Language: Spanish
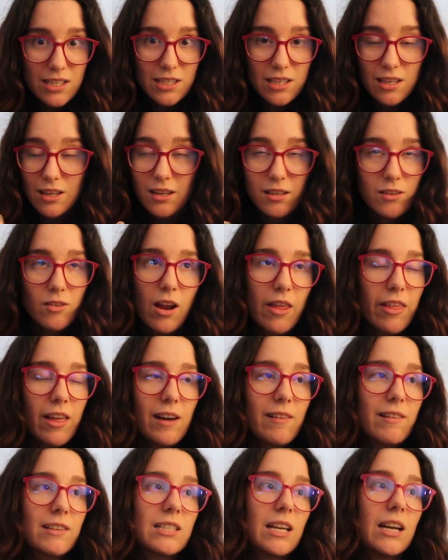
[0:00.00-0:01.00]
si es que no la
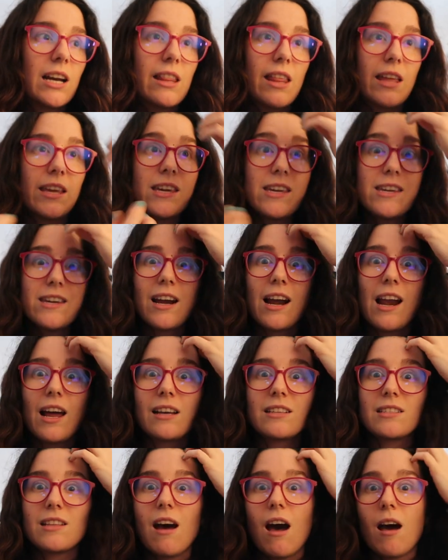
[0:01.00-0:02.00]
dejaban salir de allí y era la
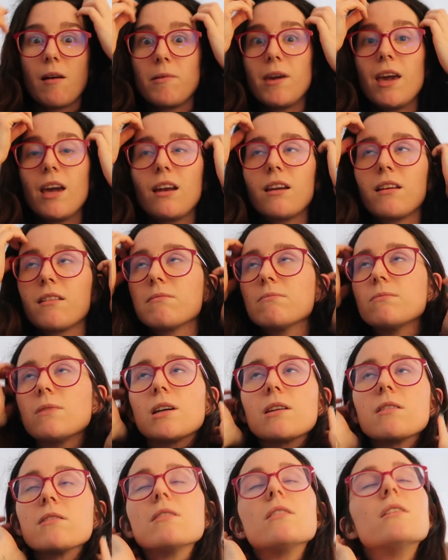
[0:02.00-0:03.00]
que estaba bien y
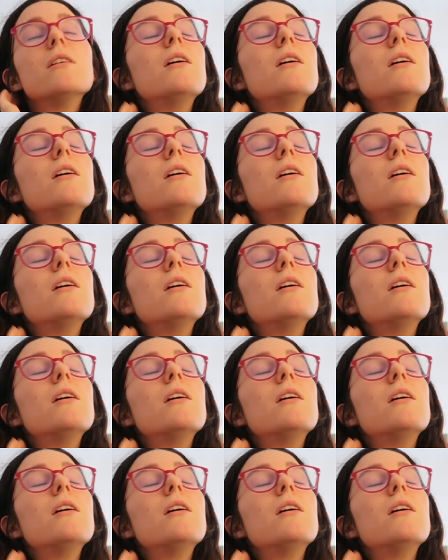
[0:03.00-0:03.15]
bueno.